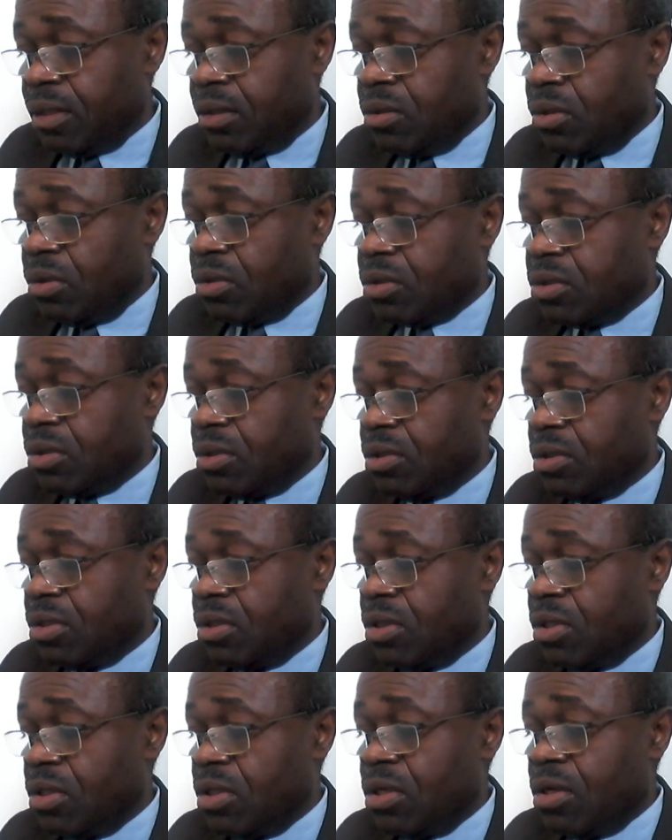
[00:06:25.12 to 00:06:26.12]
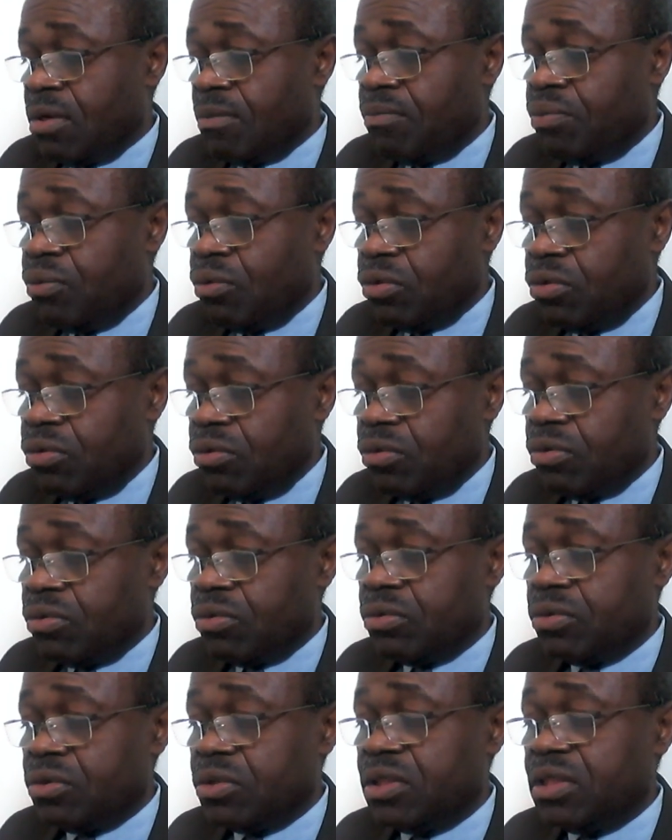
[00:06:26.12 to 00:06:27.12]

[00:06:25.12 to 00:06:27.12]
Donc, pour nous,